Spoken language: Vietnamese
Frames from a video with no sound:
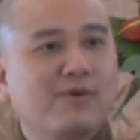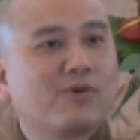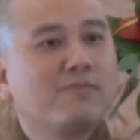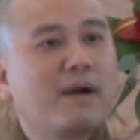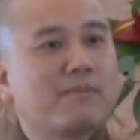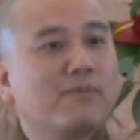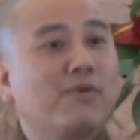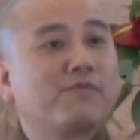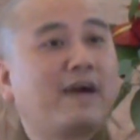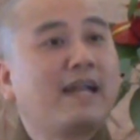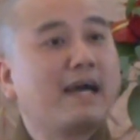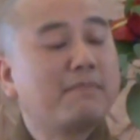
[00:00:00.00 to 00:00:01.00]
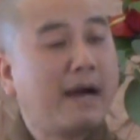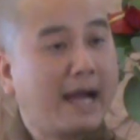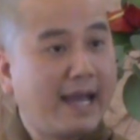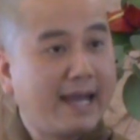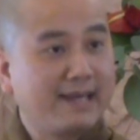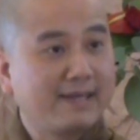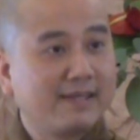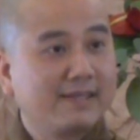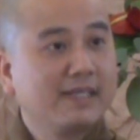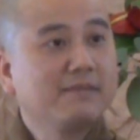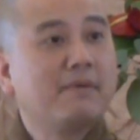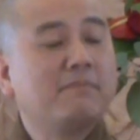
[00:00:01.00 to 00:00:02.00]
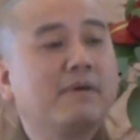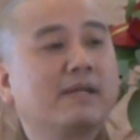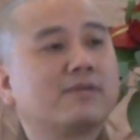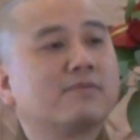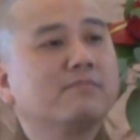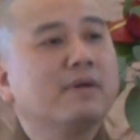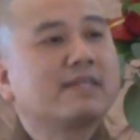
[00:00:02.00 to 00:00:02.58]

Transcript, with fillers: đâu có bắt buộc phải là ba nhưng mà mình